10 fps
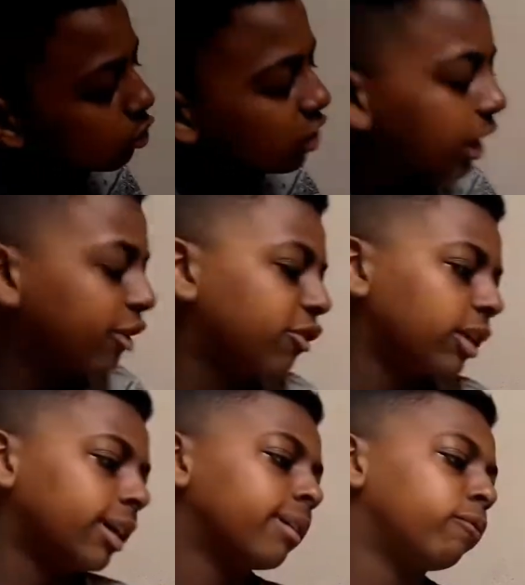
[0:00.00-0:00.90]
Gente,
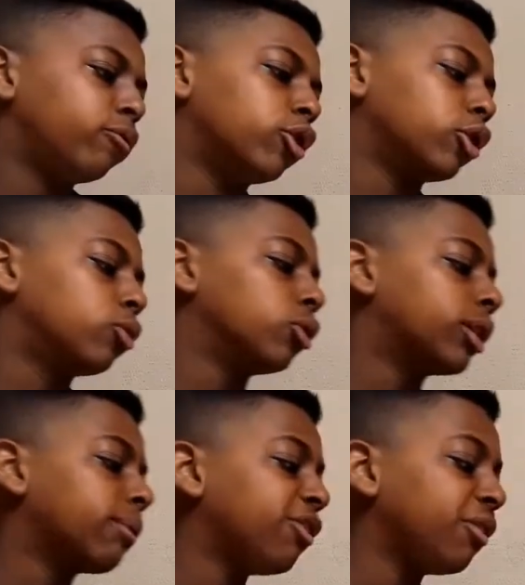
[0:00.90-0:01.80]
essa foto eu
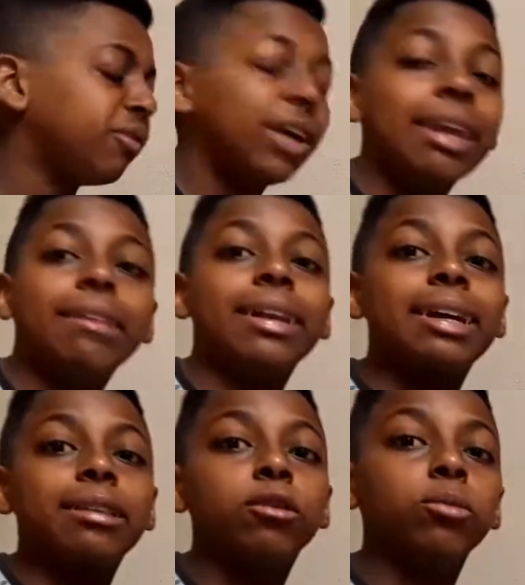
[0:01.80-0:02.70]
tava de férias na
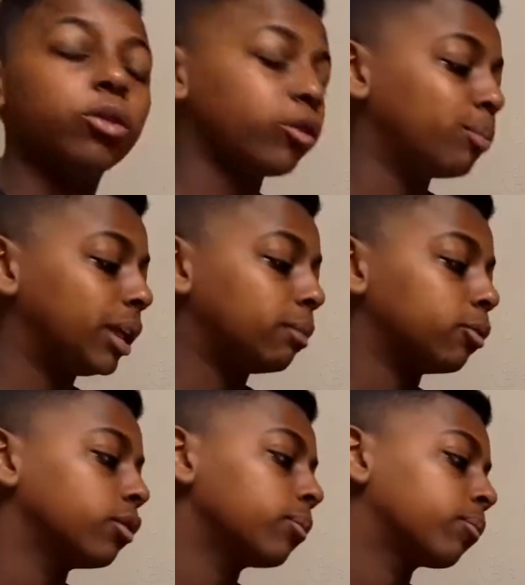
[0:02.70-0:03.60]
casa dos meus primos.